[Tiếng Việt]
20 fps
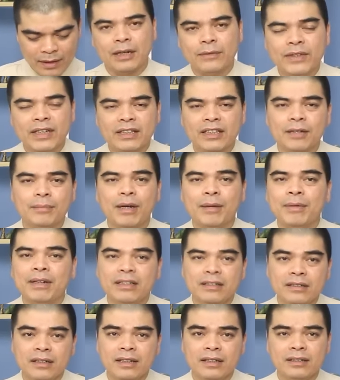Cái việc thờ ba
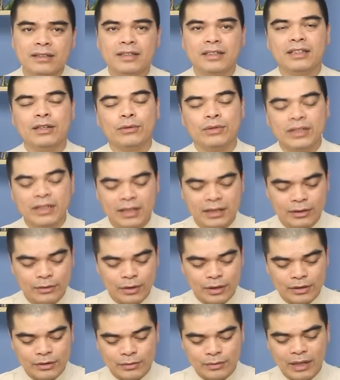bát hương ấy, thì đầu tiên
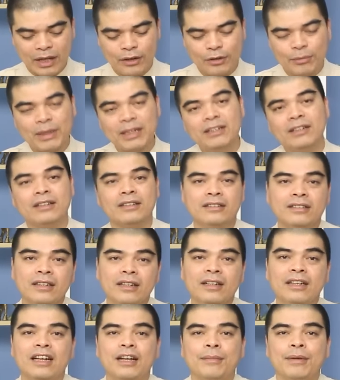đúng không ạ? Chúng ta có bát hương ở
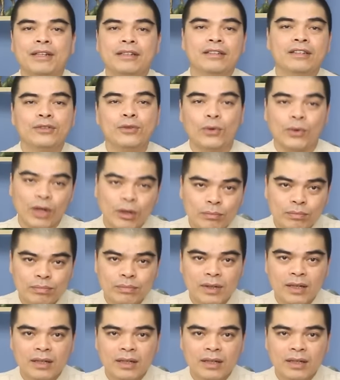giữa là bát hương thổ công.